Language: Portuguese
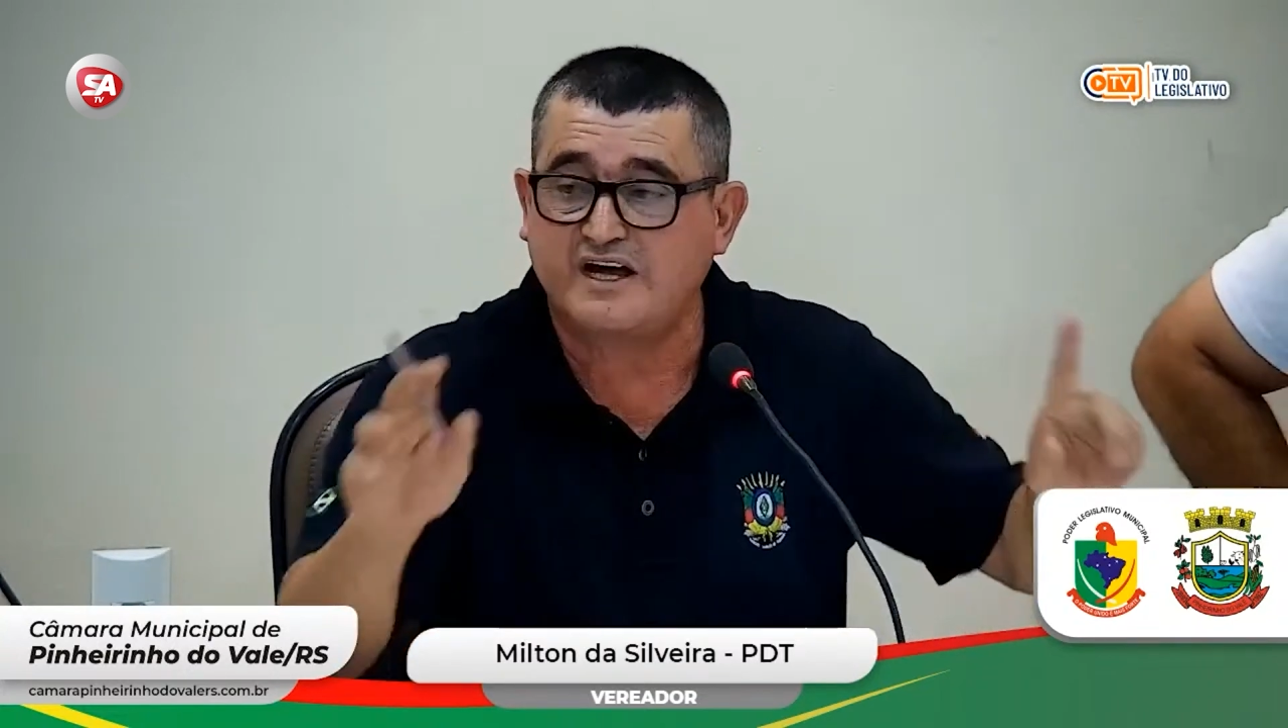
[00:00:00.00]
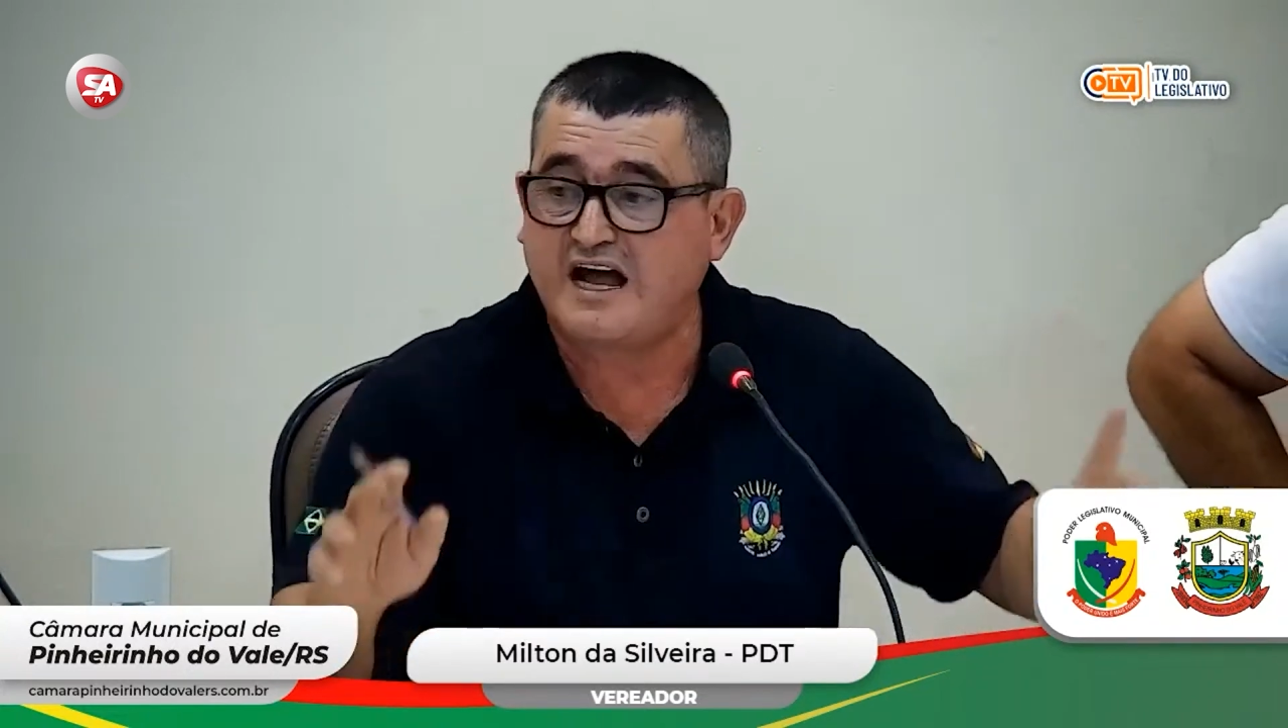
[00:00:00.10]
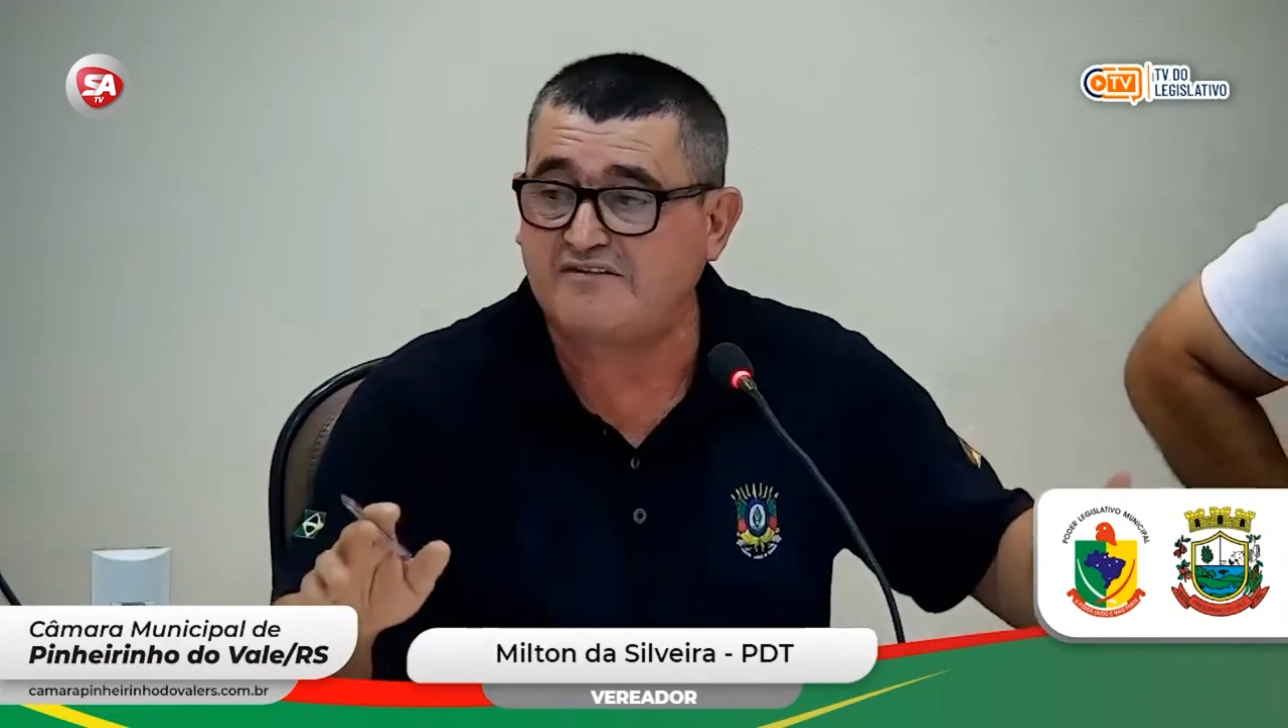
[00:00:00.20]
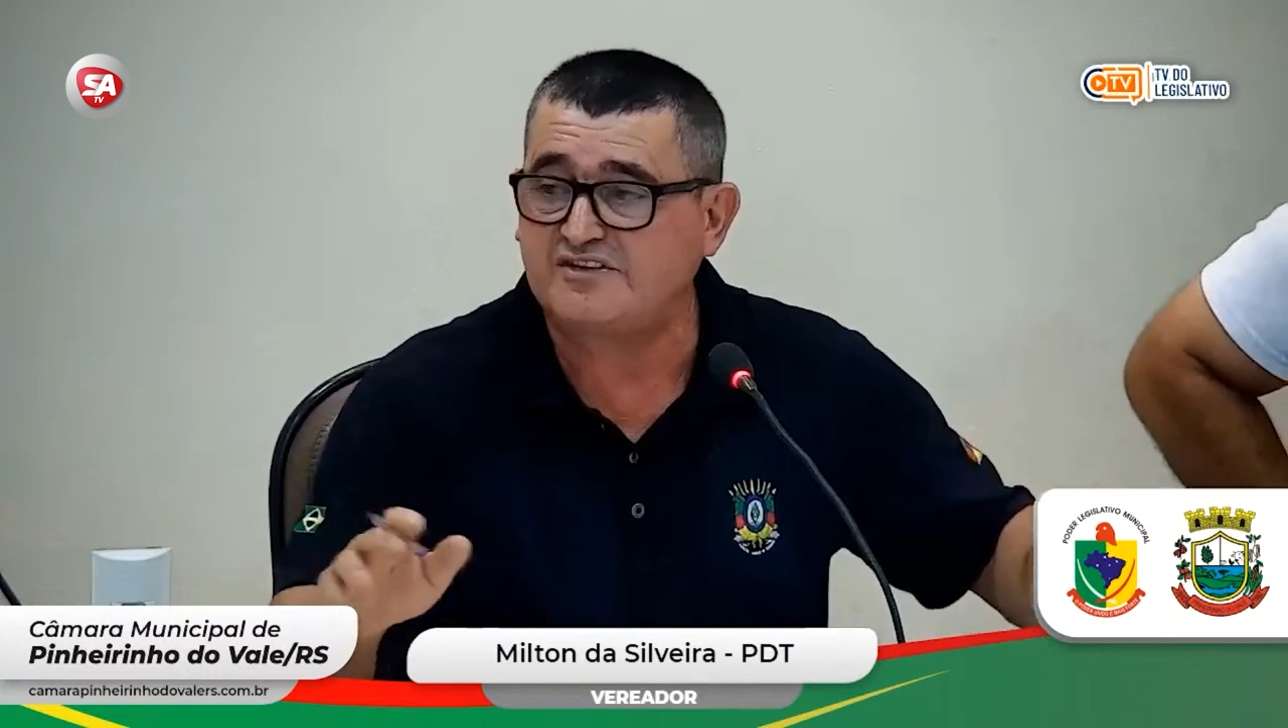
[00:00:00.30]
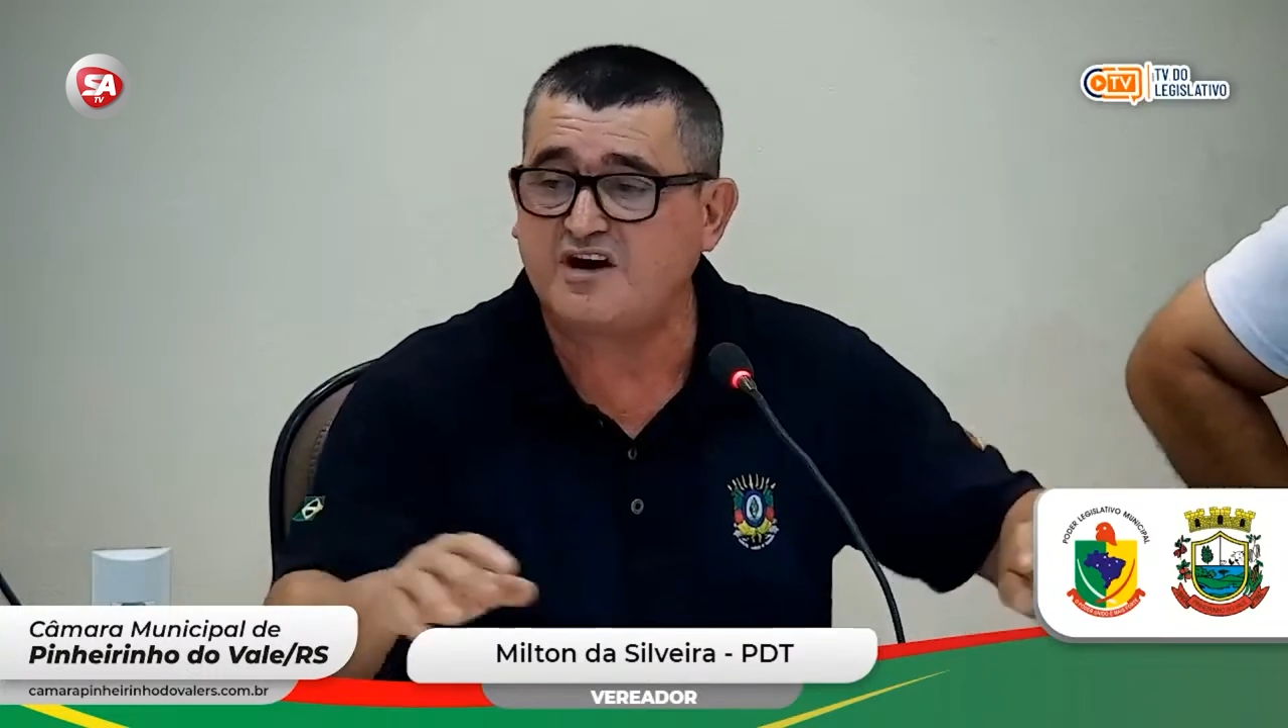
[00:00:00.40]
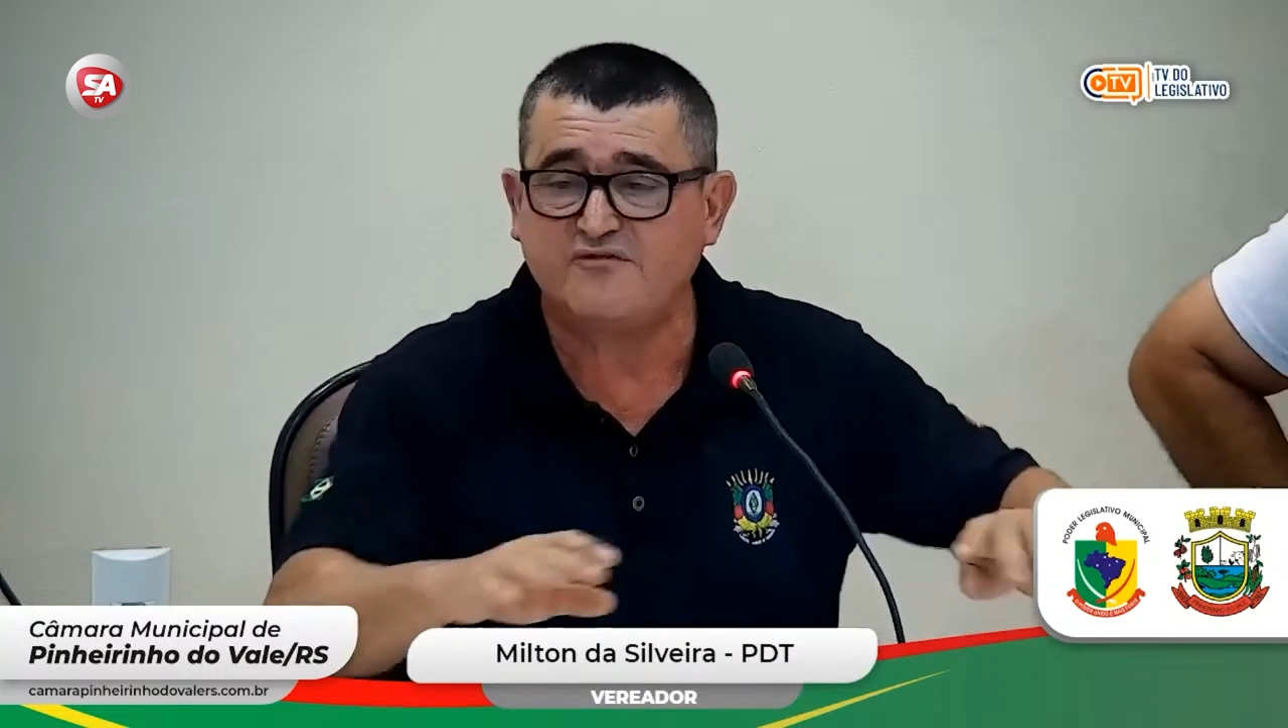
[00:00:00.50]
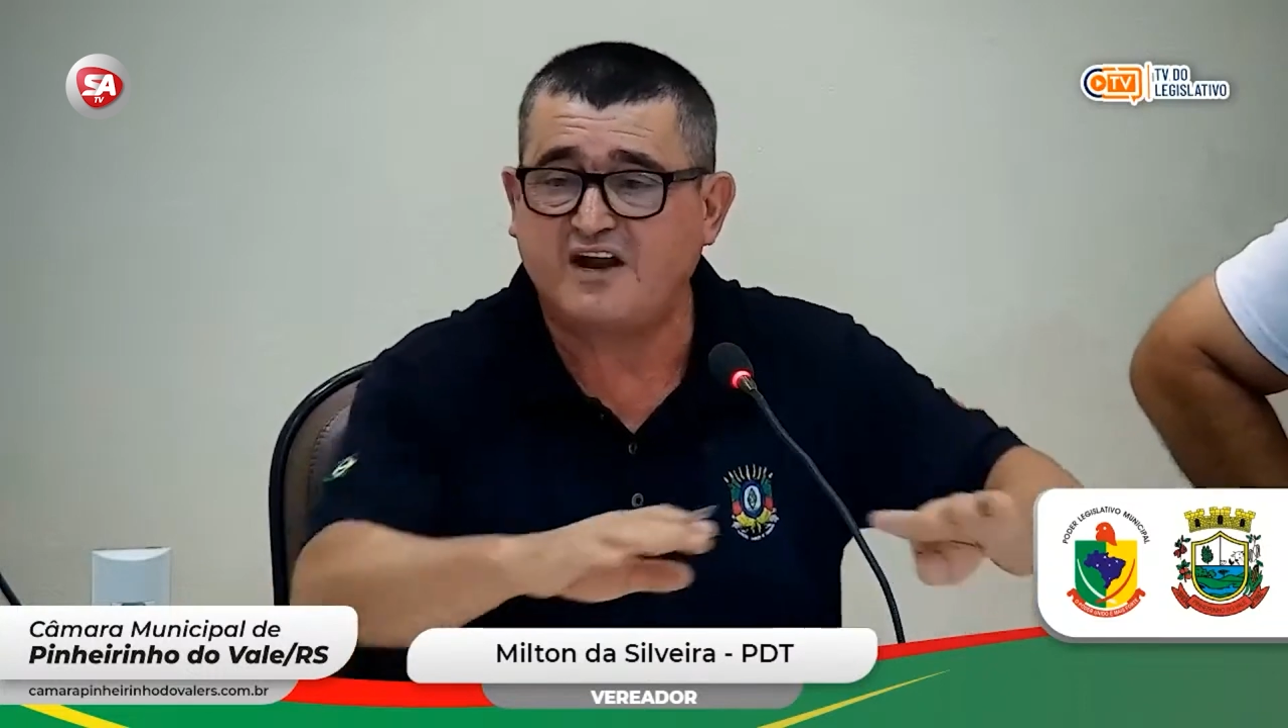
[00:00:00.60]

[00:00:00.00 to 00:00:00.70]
considerava,